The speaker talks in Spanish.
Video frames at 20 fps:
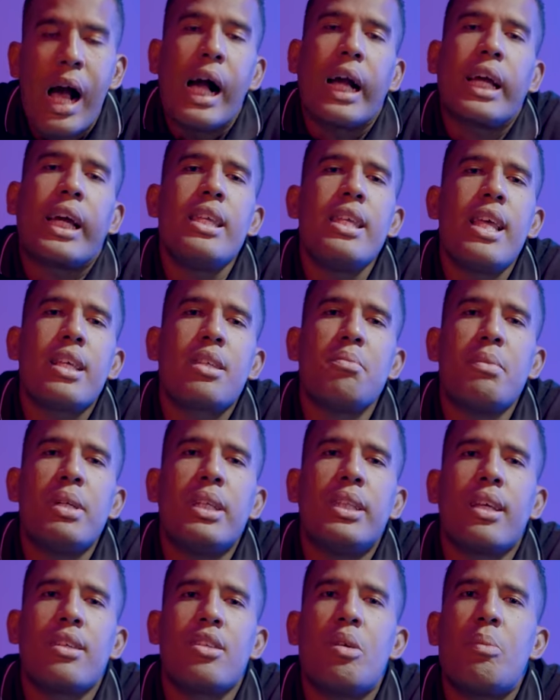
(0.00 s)
aquellas
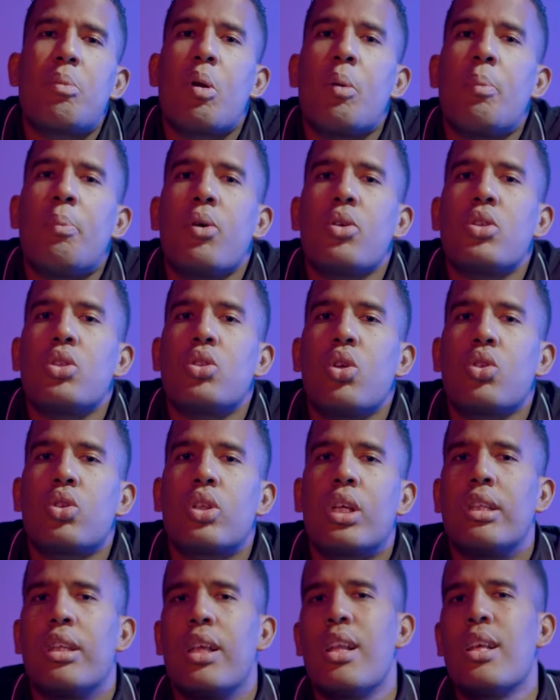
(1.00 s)
metas y propósitos
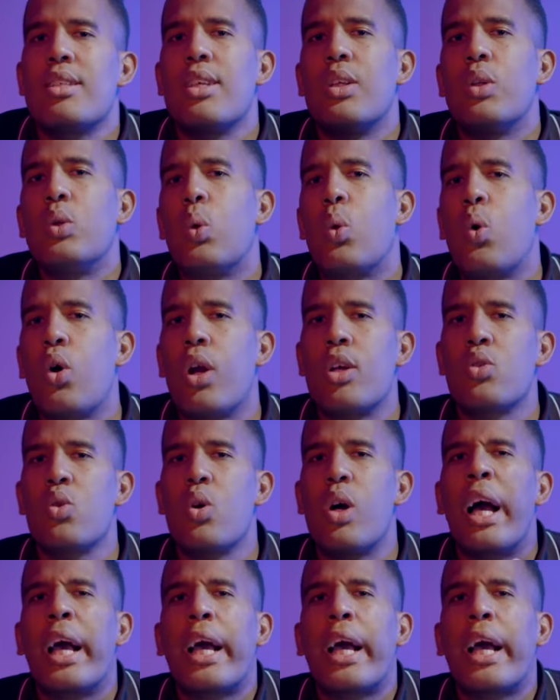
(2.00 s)
que tienes en tu corazón,